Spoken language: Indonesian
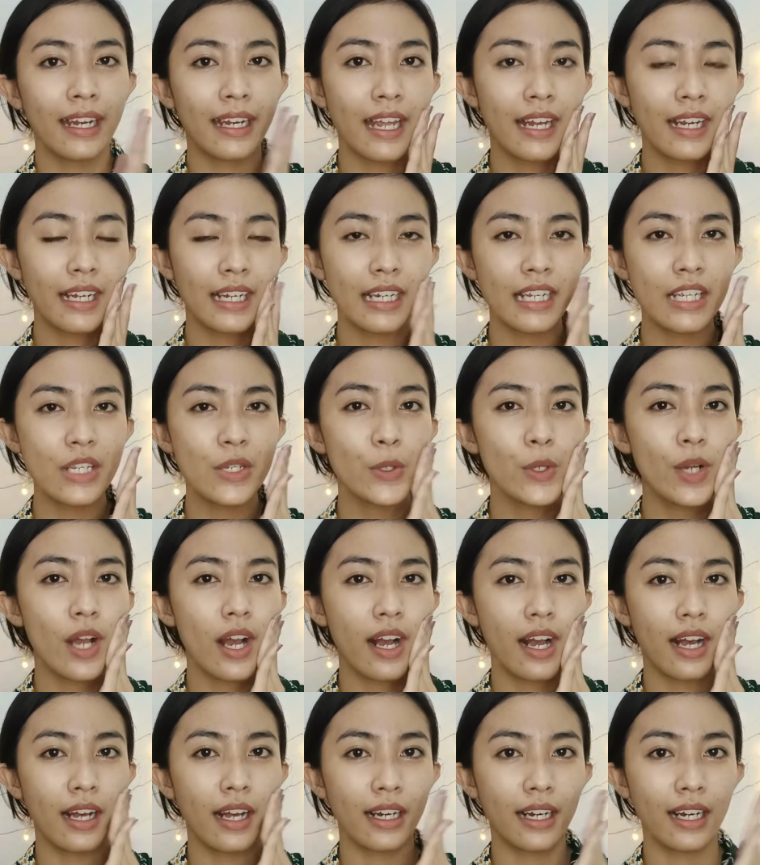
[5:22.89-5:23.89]
dan ini
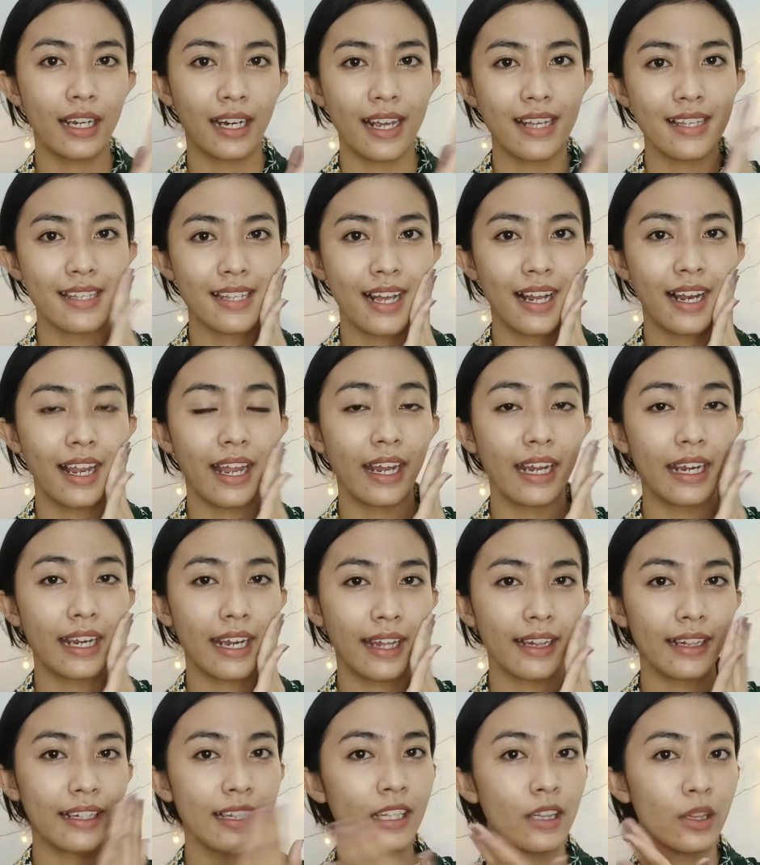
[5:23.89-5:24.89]
juga nggak kerasa
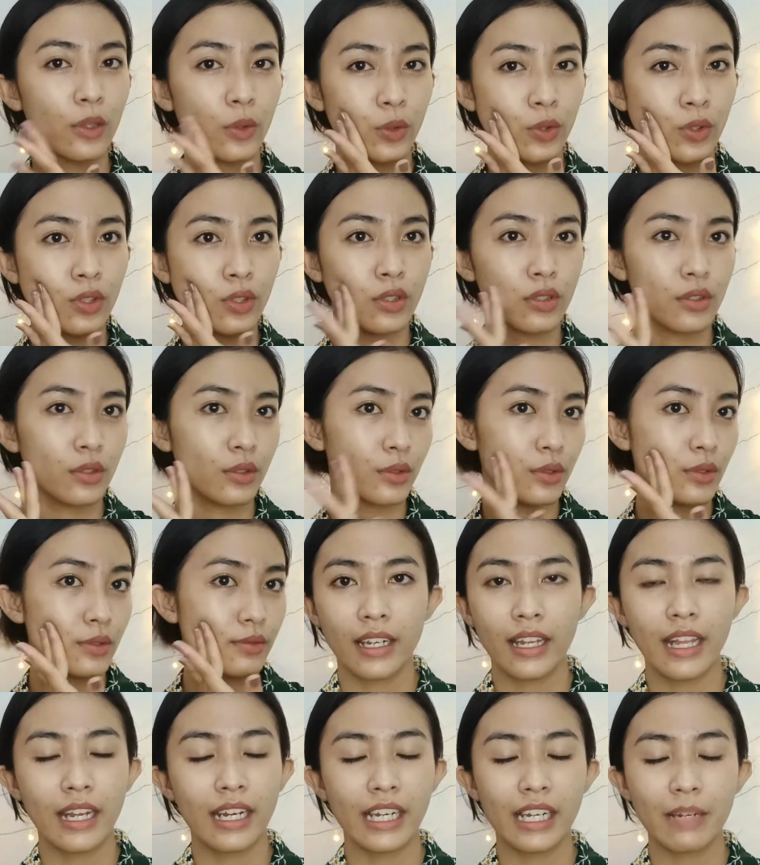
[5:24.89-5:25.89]
lengket gitu
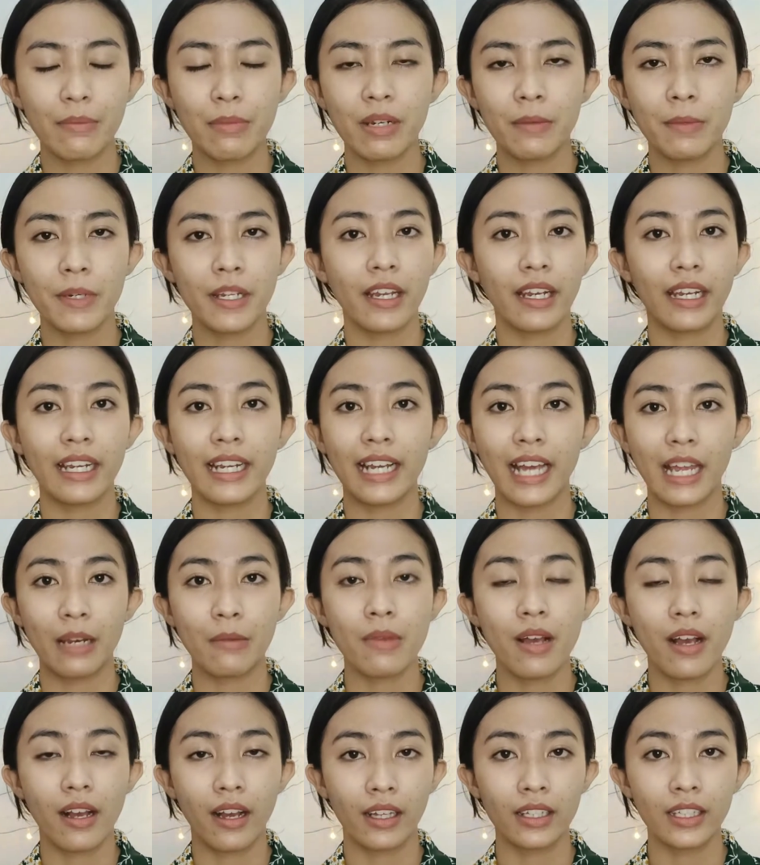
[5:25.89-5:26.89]
dan ini benar-benar
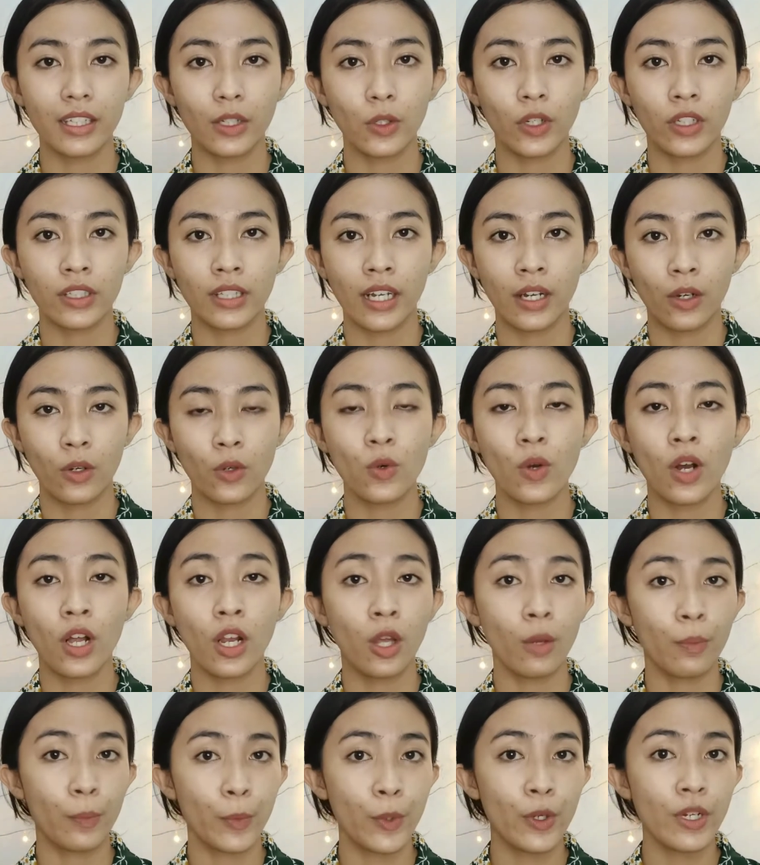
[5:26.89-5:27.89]
ringan banget di kulit aku
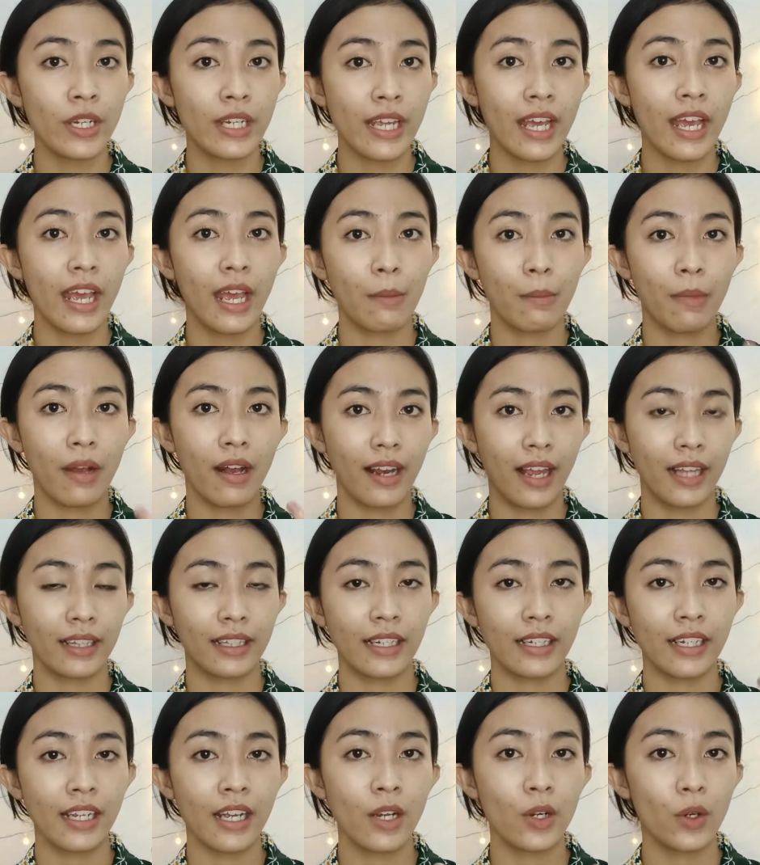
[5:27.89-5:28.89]
walaupun dia emang
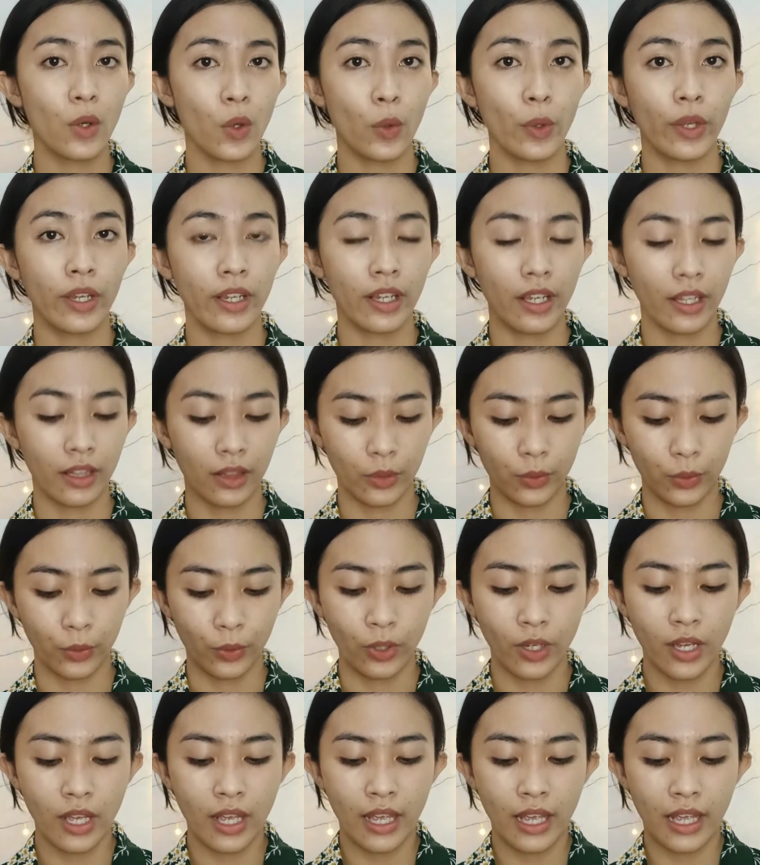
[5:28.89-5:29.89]
kelihatannya glowing
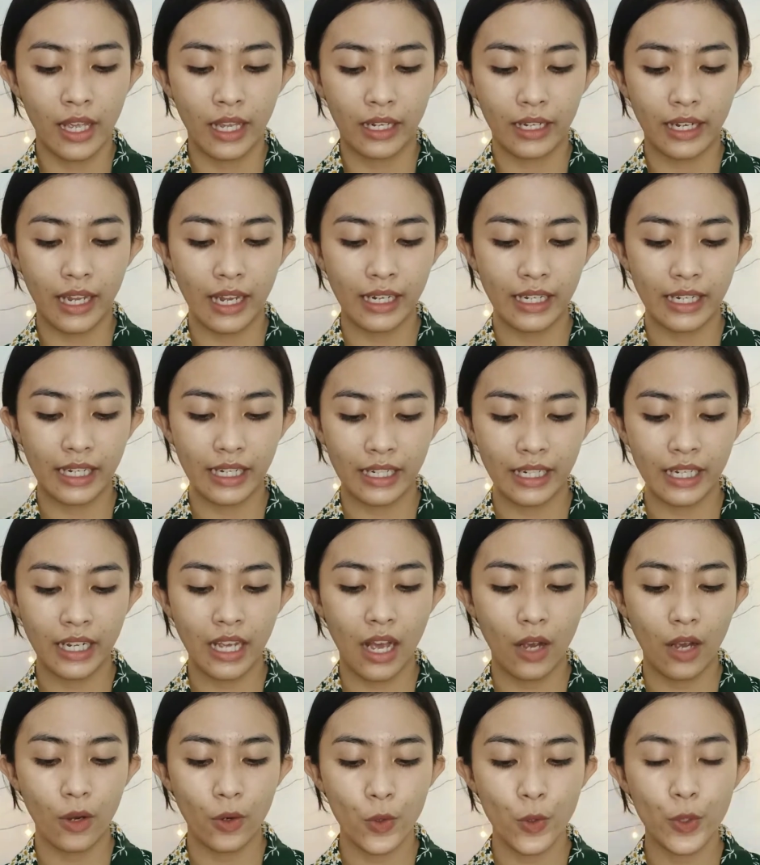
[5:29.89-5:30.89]
gitu dan
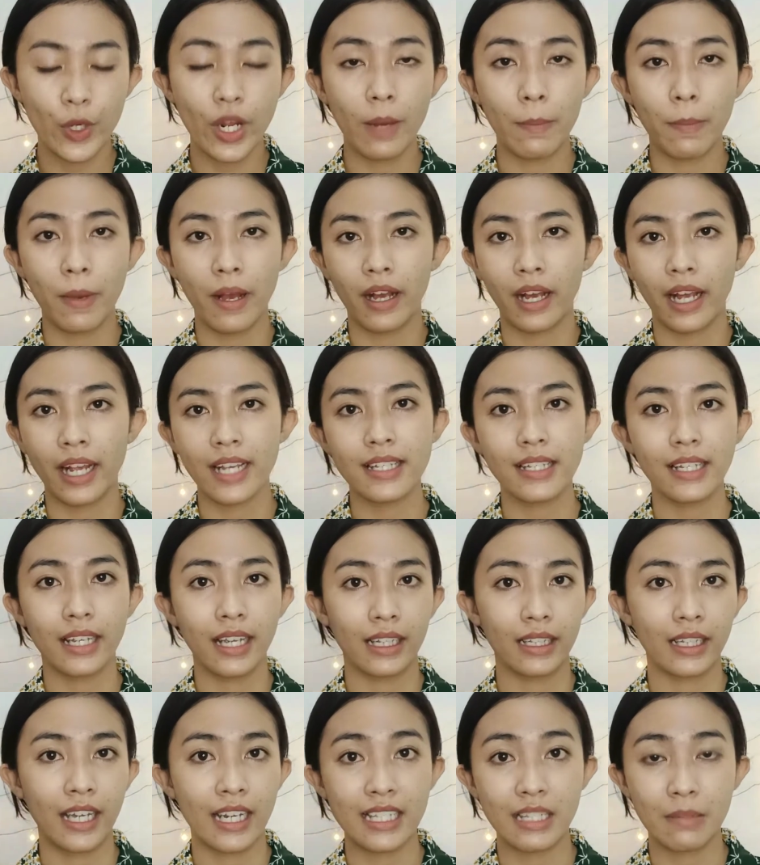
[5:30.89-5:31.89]
ini aku udah pakai
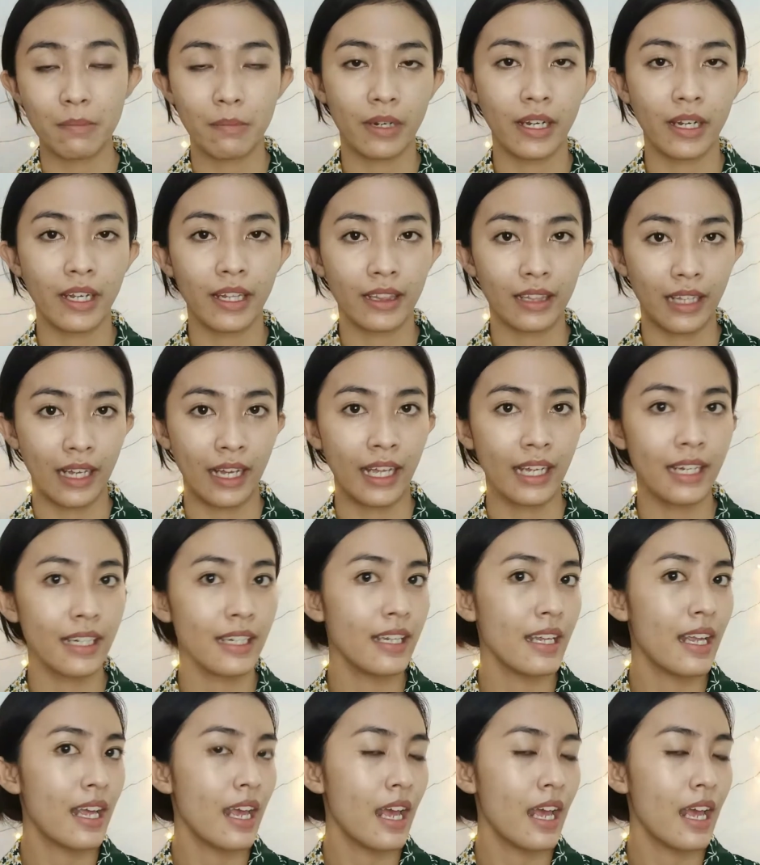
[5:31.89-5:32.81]
sekitar semenitan